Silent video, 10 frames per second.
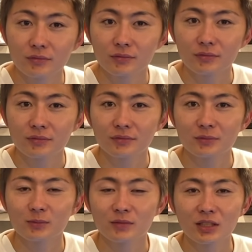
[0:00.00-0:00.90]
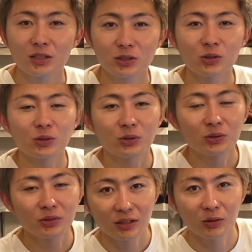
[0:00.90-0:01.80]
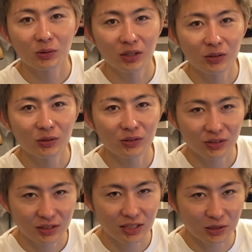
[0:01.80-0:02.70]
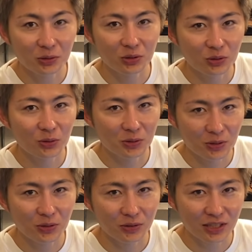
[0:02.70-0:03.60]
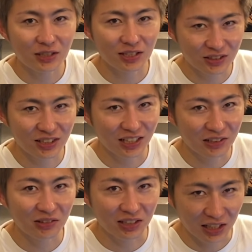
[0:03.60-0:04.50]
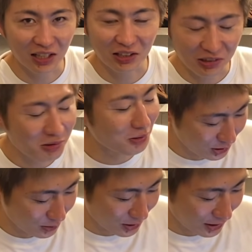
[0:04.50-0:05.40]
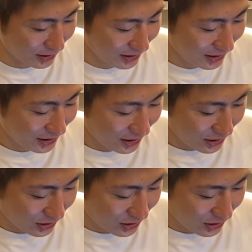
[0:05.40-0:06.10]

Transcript: 足らずのがいけない、そう。動画の尺の都合上サクサクいかないといけないっていうごめんなさは